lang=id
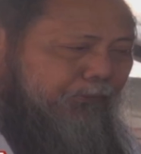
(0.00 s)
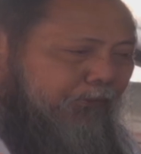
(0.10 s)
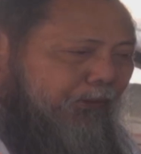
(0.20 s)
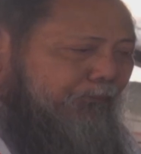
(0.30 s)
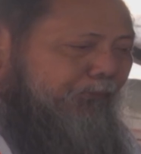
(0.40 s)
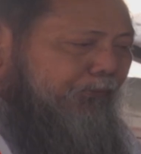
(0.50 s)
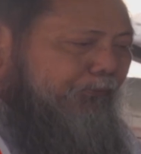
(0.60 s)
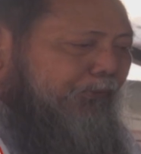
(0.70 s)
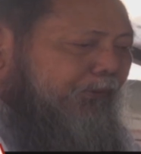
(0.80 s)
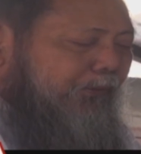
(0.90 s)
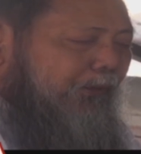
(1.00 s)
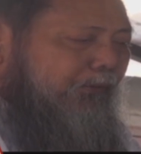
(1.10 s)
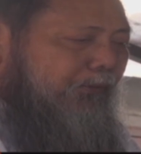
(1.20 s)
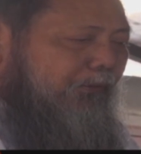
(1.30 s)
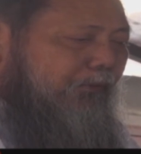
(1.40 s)
Empu Rupa Biru
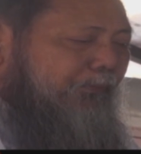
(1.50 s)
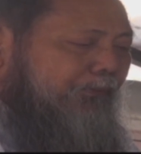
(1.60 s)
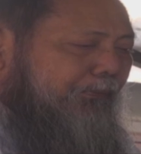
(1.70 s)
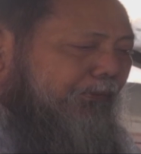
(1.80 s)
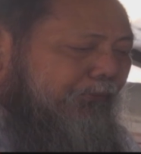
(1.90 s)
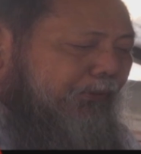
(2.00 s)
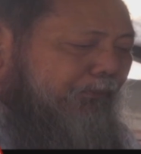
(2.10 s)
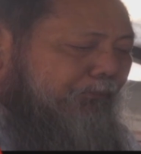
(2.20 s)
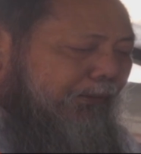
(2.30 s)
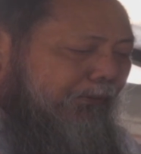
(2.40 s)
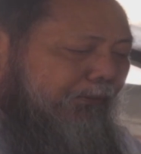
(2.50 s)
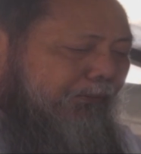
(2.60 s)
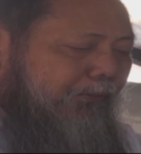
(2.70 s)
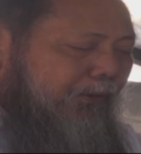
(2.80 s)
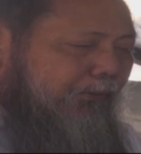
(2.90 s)
Daksa adalah sulinggih
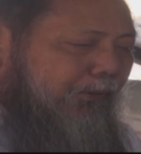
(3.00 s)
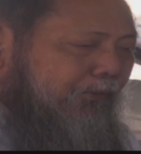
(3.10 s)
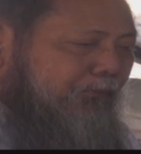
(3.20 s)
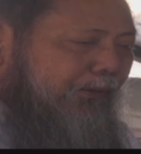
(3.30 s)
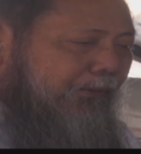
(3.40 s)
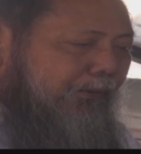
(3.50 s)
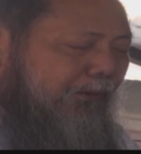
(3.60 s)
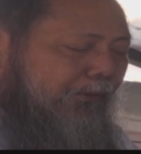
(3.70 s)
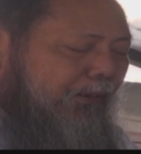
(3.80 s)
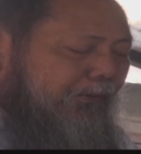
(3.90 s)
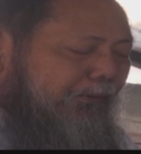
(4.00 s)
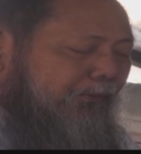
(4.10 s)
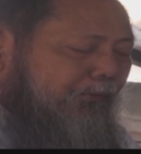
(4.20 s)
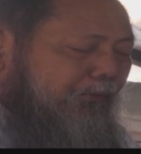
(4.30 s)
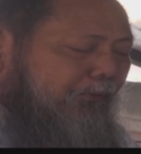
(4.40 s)
yang juga seorang
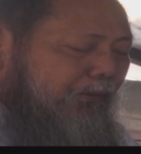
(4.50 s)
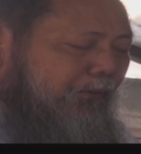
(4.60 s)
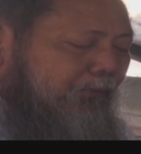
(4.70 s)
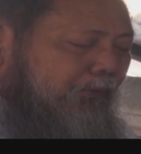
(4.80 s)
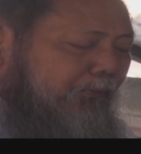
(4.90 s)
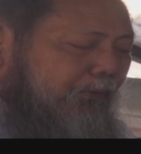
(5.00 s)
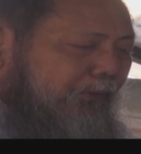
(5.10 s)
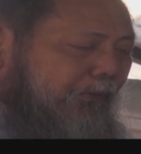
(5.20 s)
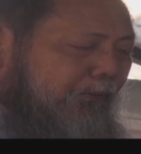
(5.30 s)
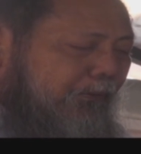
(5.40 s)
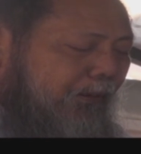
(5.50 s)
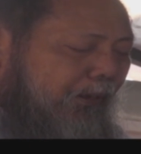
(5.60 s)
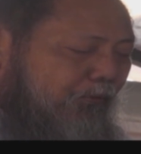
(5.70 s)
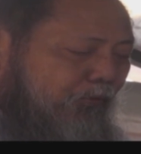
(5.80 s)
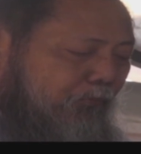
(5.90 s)
dalang wayang kulit.
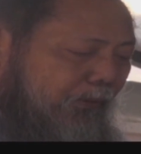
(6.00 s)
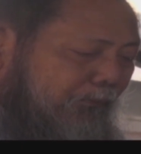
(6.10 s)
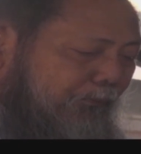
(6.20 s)
Bakat